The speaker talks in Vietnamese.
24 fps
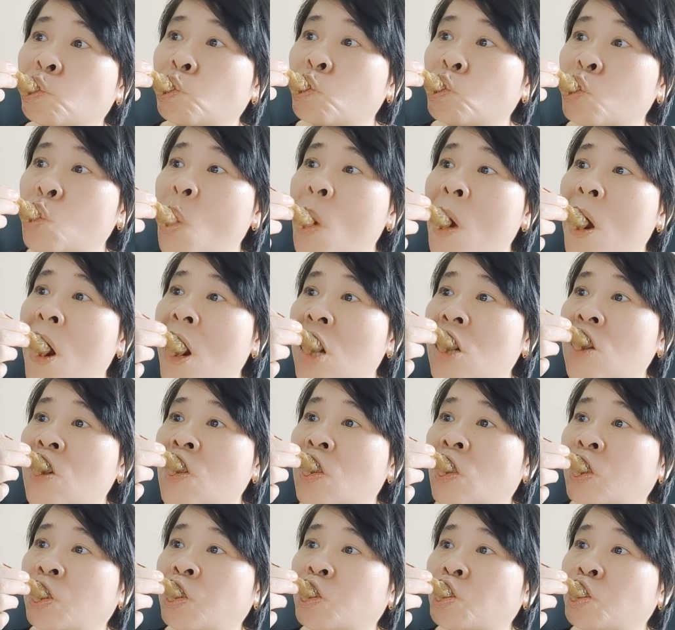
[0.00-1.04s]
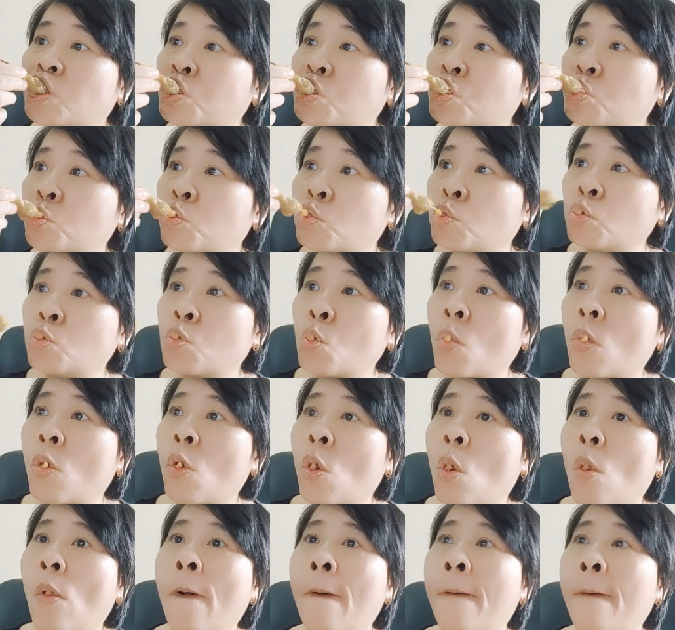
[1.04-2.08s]
2. Thời hạn nộp
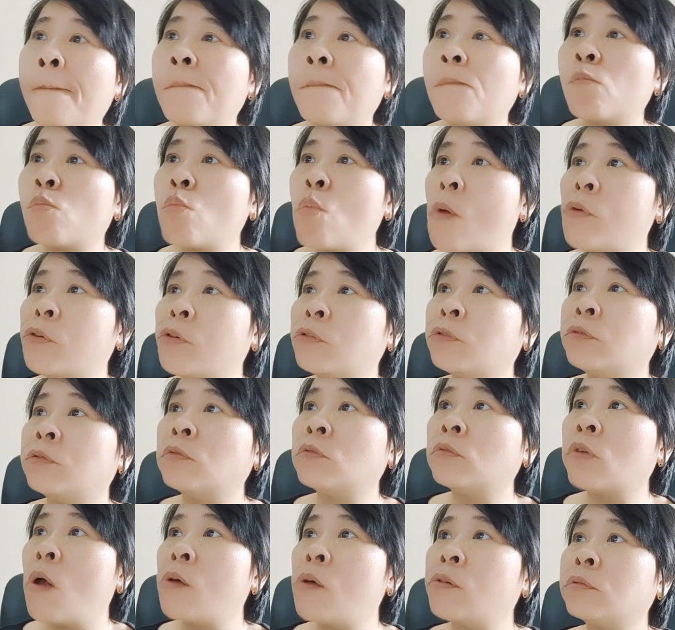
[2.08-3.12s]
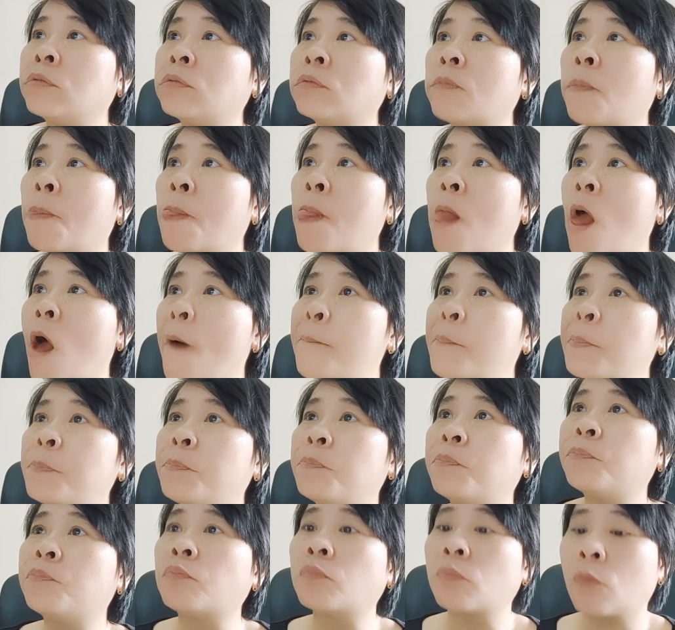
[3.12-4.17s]
hồ sơ khai thuế đối với loại
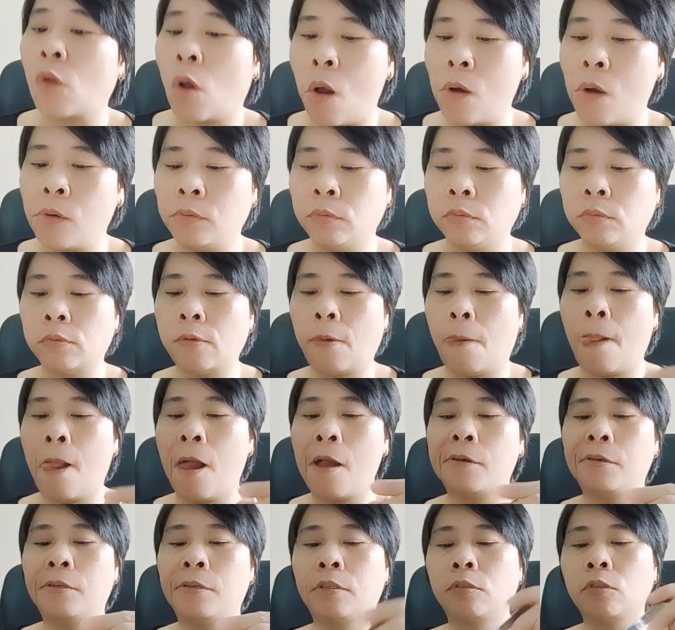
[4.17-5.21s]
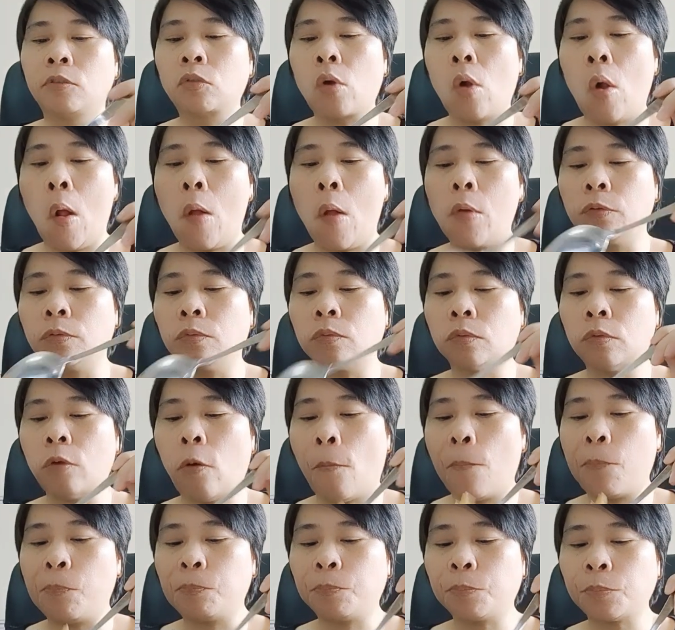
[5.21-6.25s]
thuế có kỳ tính thuế theo năm được
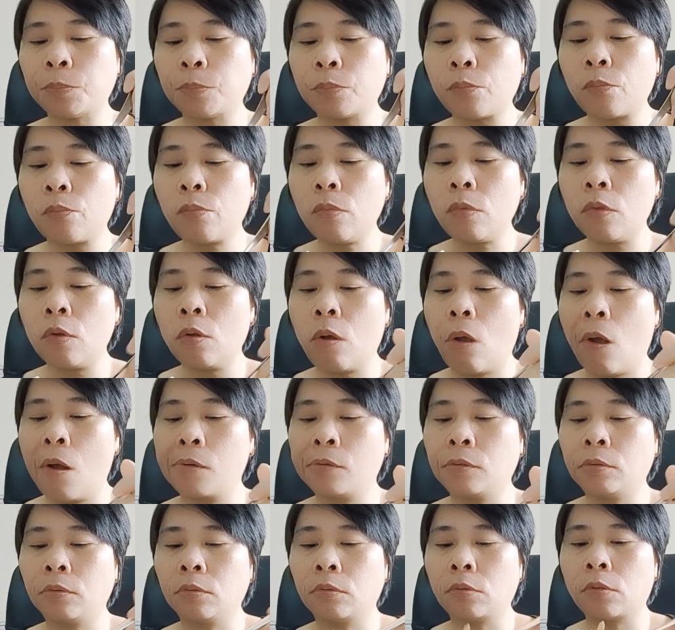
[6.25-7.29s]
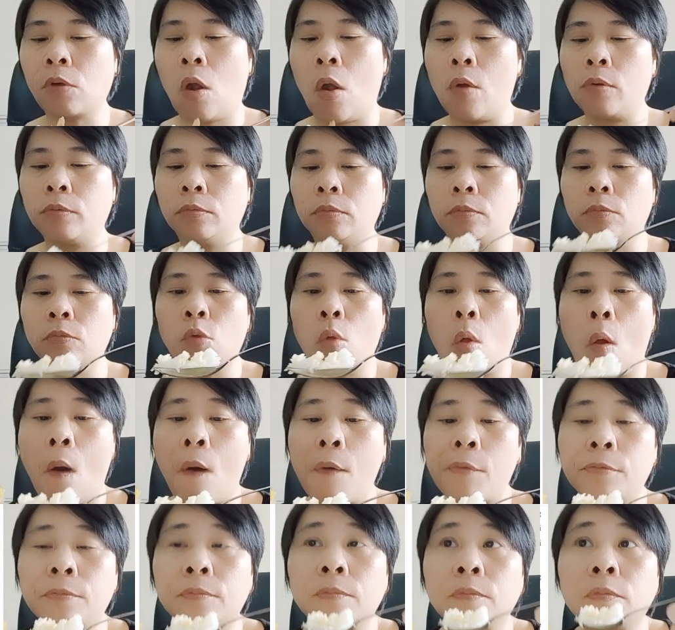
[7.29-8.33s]
quy định như sau. A.
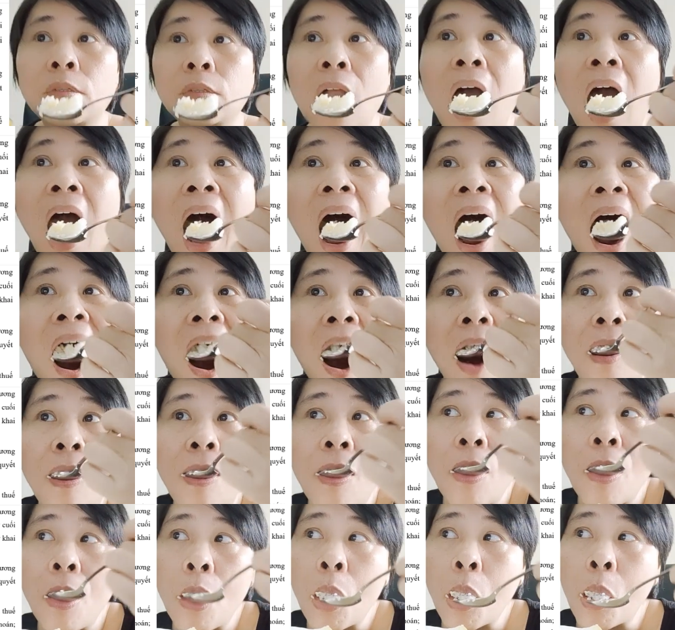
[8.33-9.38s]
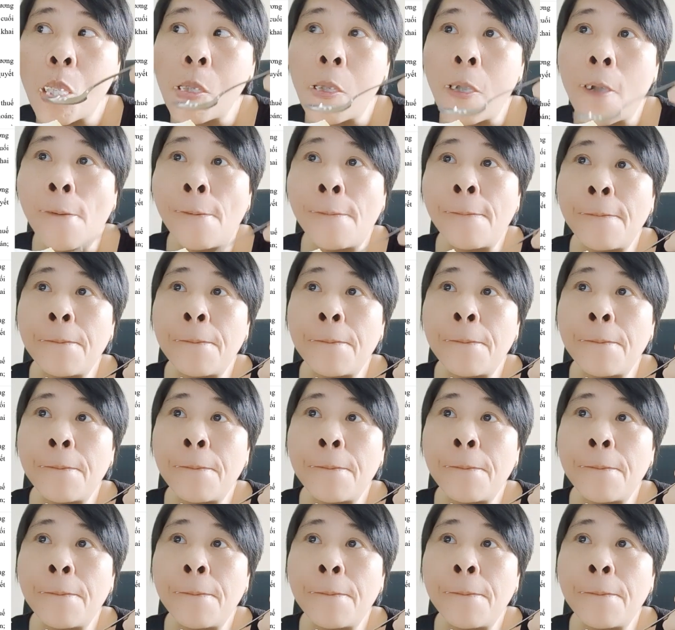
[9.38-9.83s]
Chậm nhất là ngày cuối cùng